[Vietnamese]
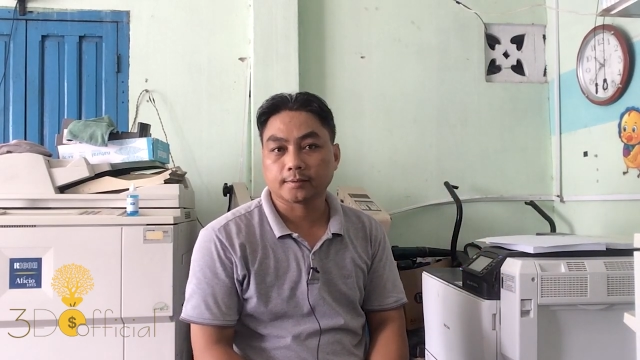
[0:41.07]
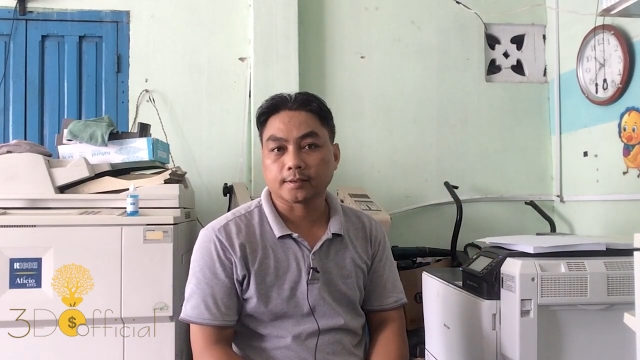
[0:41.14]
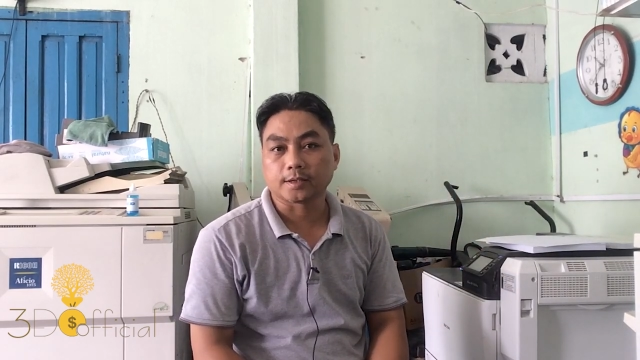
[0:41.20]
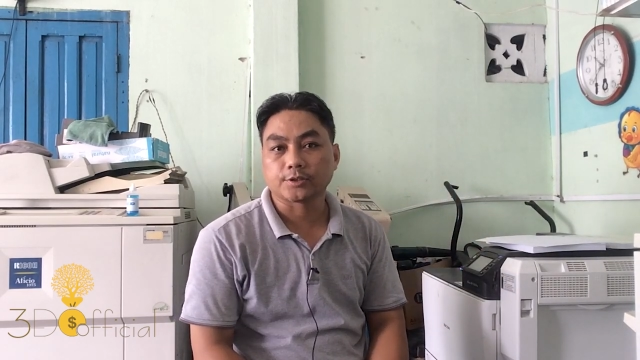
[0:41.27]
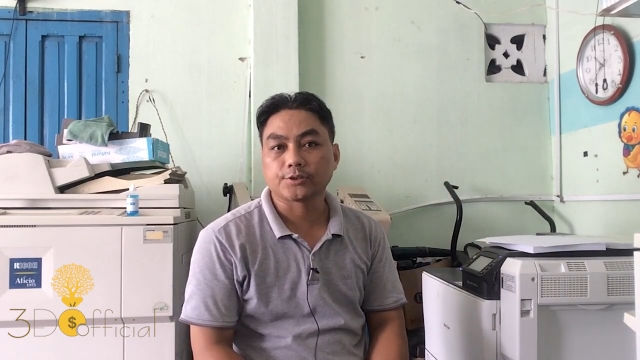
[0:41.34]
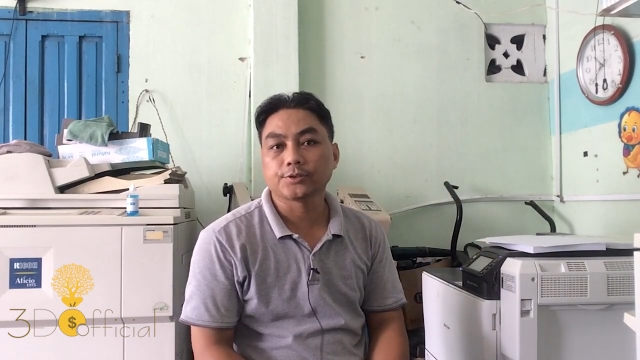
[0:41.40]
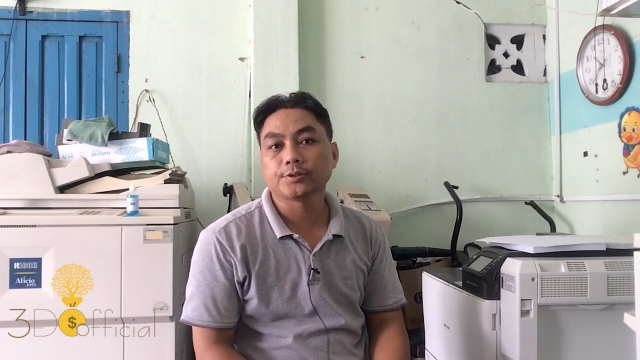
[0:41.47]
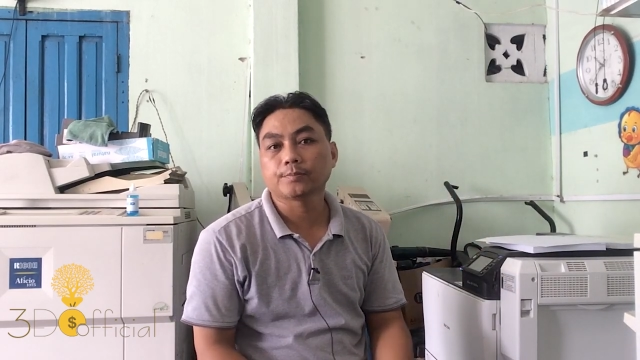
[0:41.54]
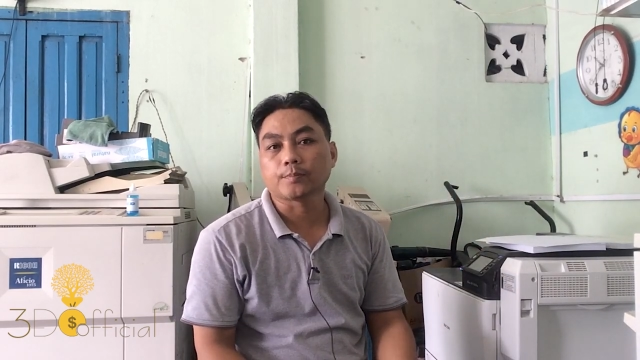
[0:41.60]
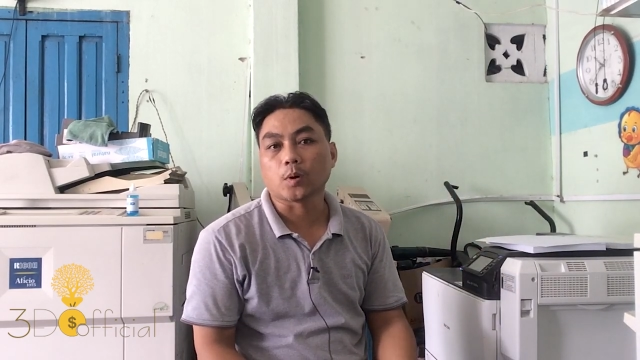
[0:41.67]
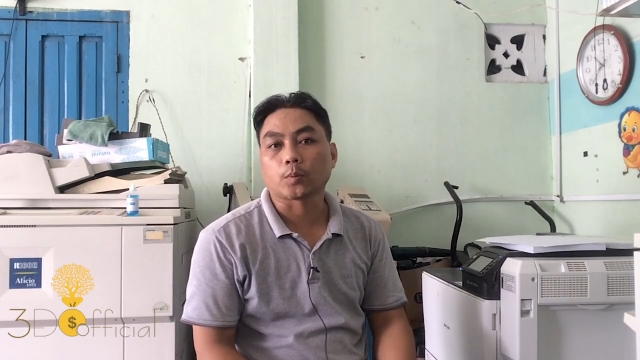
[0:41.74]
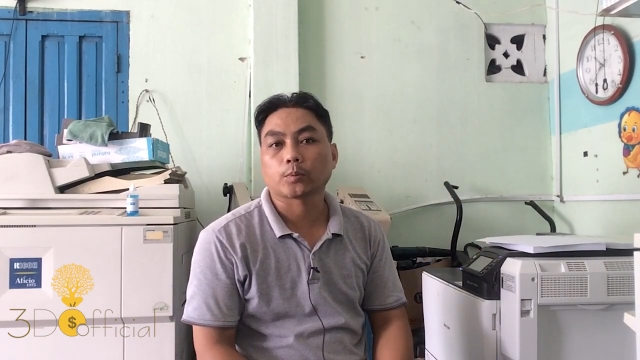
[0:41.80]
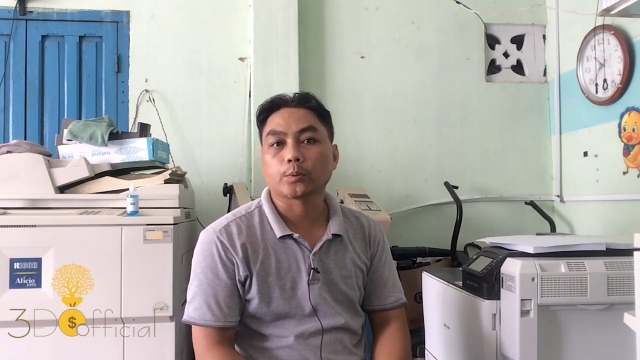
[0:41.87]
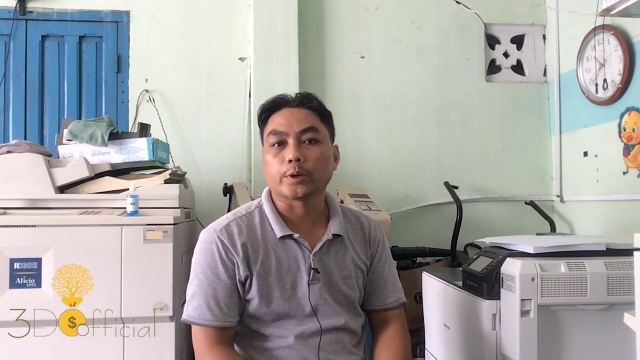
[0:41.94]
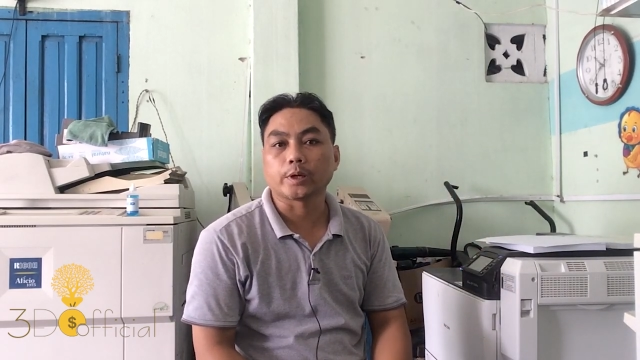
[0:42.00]
là trước
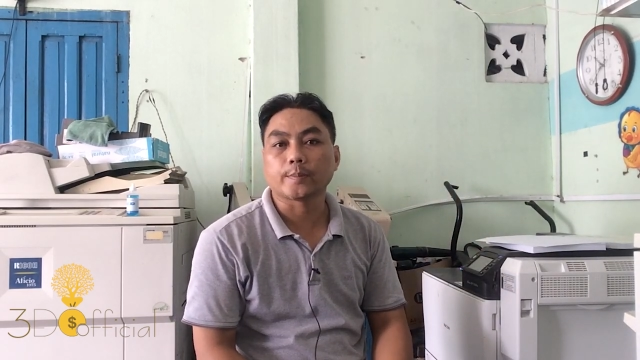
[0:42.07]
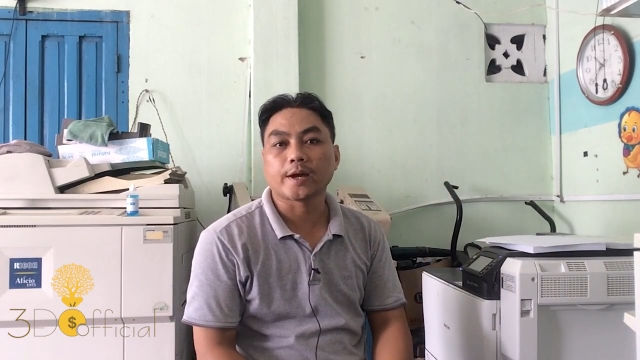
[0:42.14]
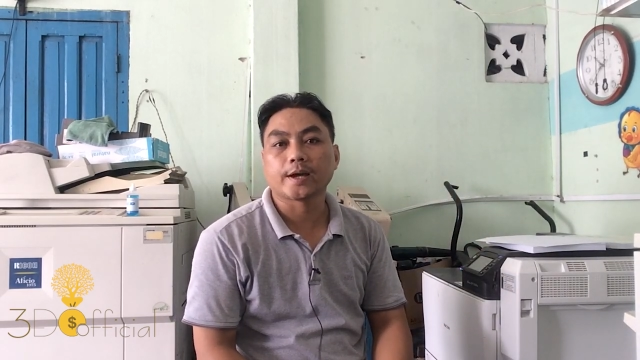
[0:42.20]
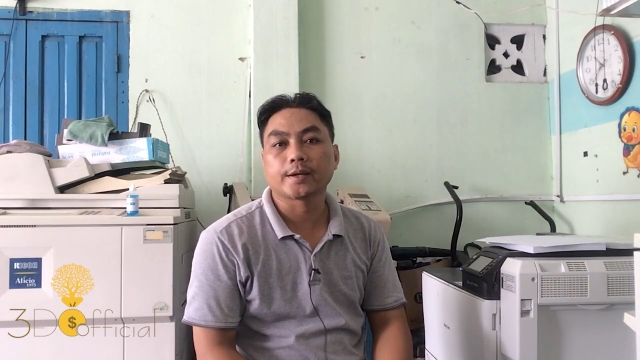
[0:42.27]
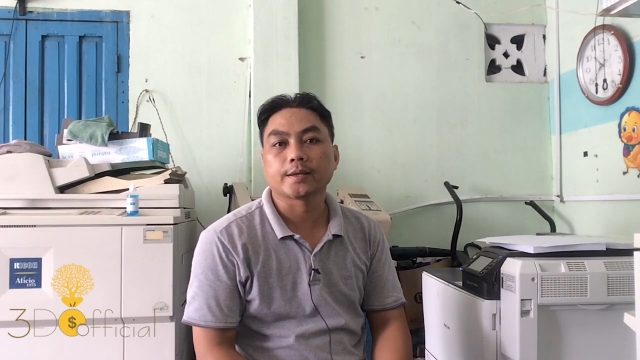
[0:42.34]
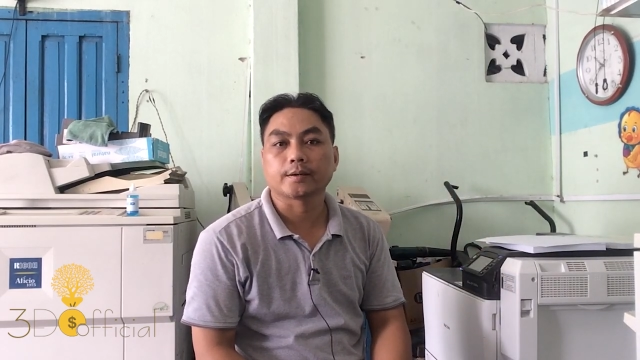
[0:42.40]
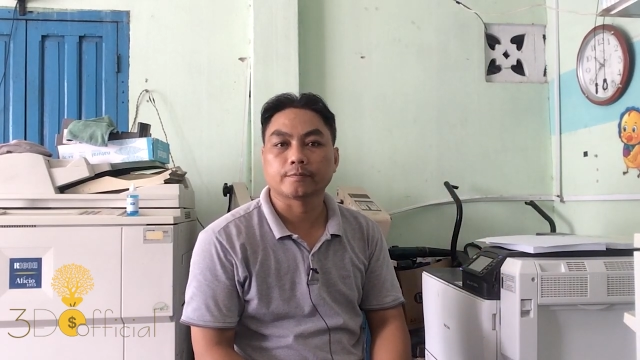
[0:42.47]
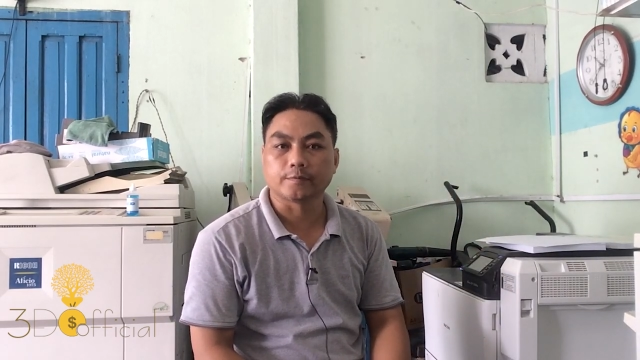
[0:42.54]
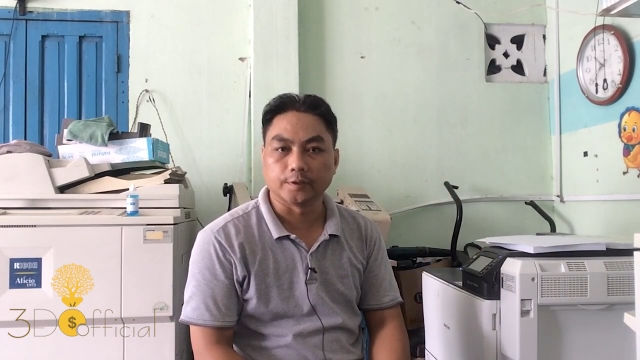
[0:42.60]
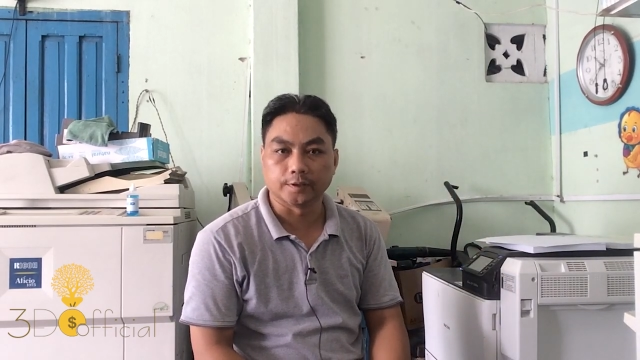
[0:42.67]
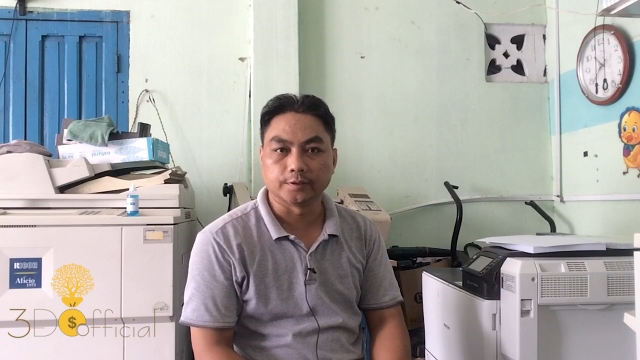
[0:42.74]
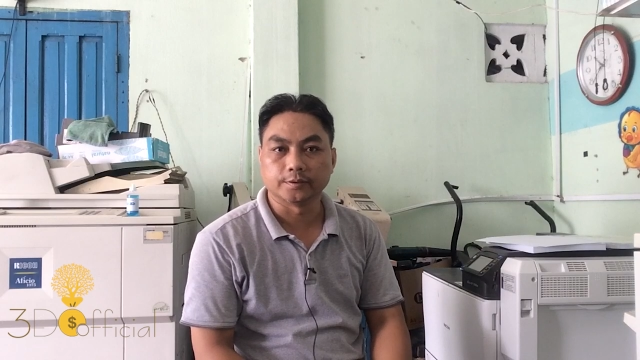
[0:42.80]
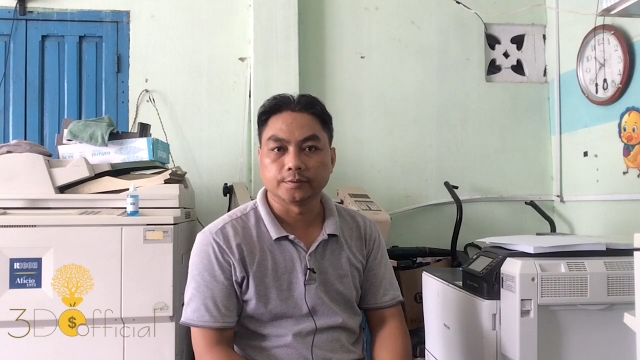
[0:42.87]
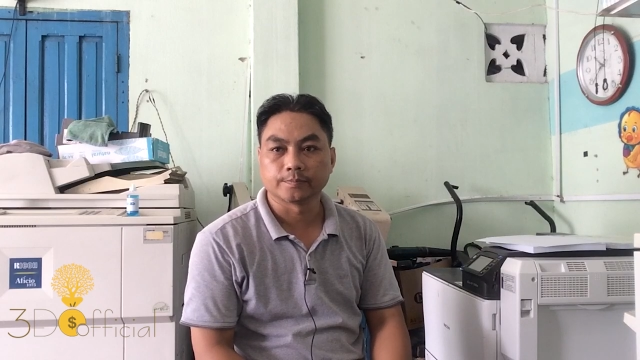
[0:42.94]
một cái ủy ban nhân dân phường.